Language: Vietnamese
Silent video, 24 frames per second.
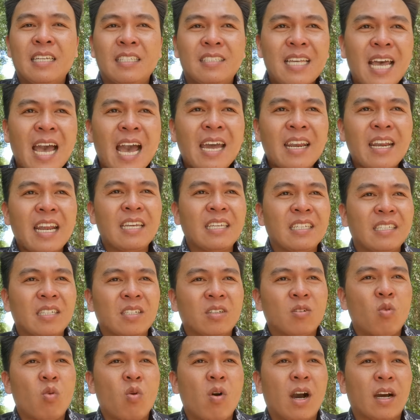gia
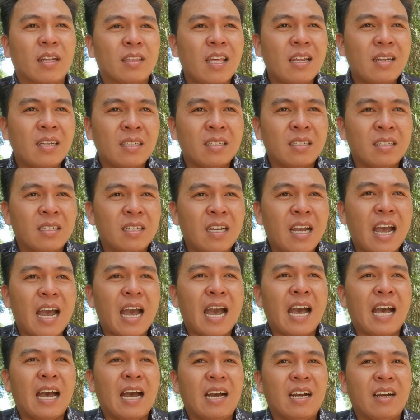đình của tất
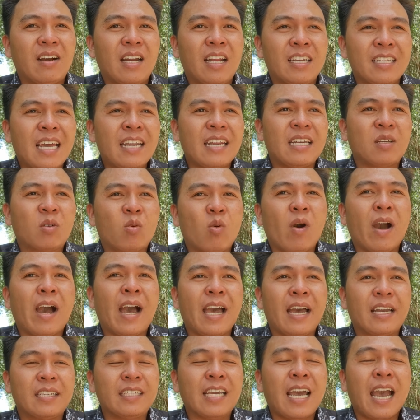cả gọi là gia đình của
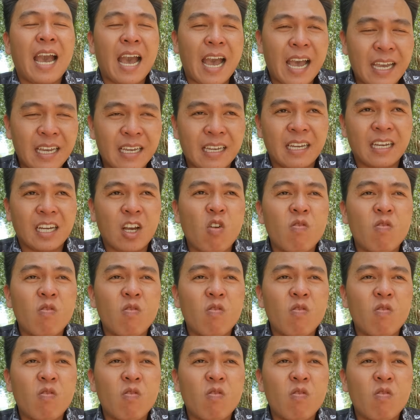à, chị Hà ấy,